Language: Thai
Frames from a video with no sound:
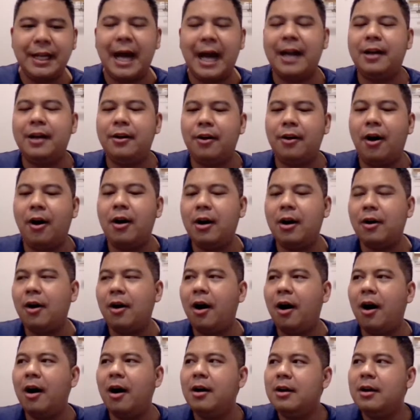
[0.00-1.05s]
นั่นเนาะแล้วก็
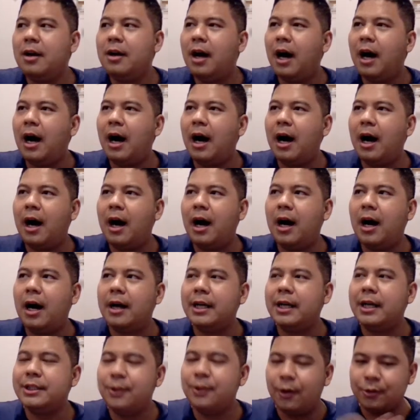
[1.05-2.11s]
ใน
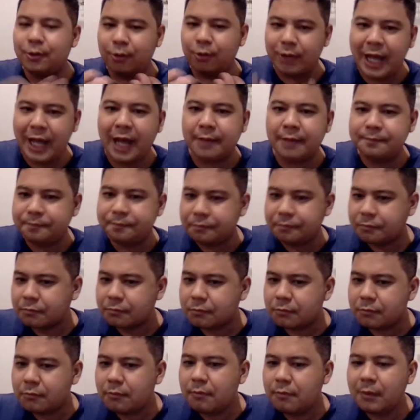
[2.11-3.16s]
ส่วนของตรงเนี้ย
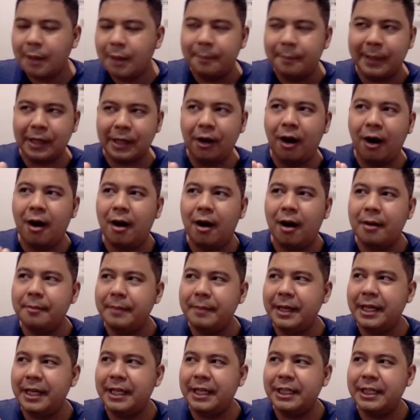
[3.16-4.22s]
มันก็
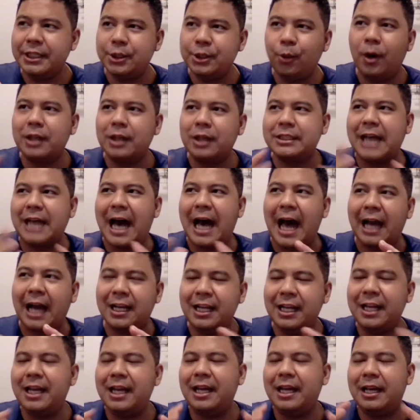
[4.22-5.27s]
มีช่วงฉาก
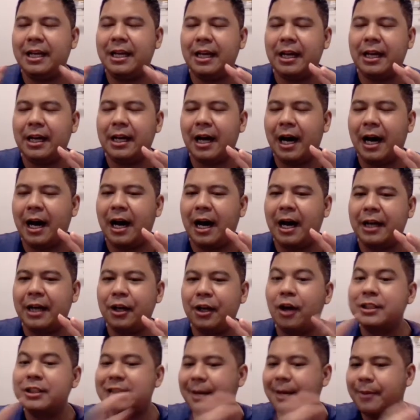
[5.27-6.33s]
ที่น
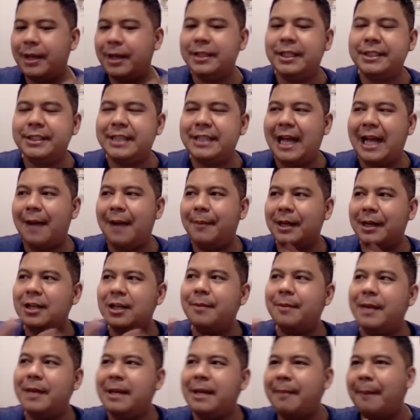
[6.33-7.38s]
อกจาก Prentiss แล้วมันก็ยั
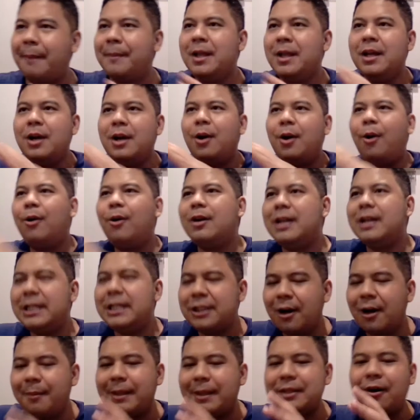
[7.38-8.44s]
งมีแบบคนที่ต้
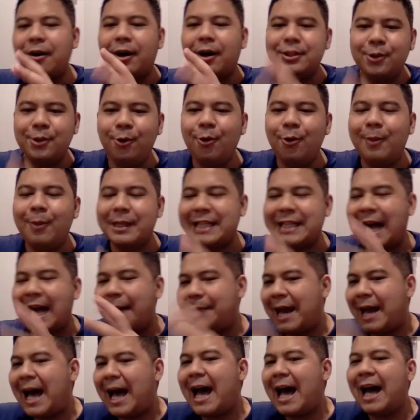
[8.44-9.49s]
องมาต่อสู้มาตาม
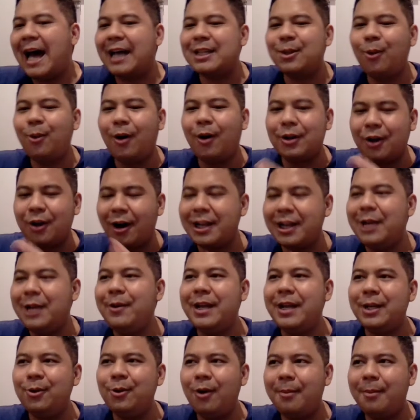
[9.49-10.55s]
ล่าตัวทอสฮิวอิ
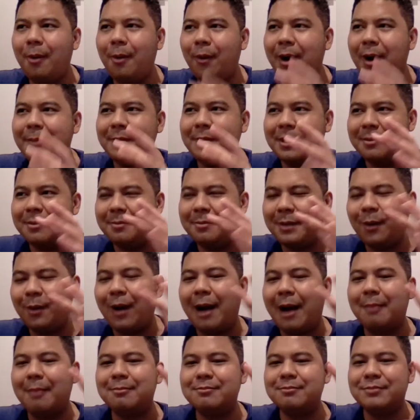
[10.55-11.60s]
ตด้วยเพราะว่าเหมือนมีค
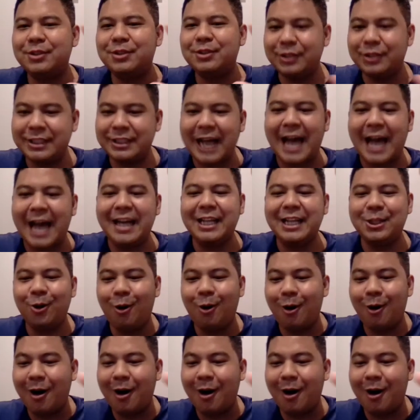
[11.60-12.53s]
วามสนใจในตัว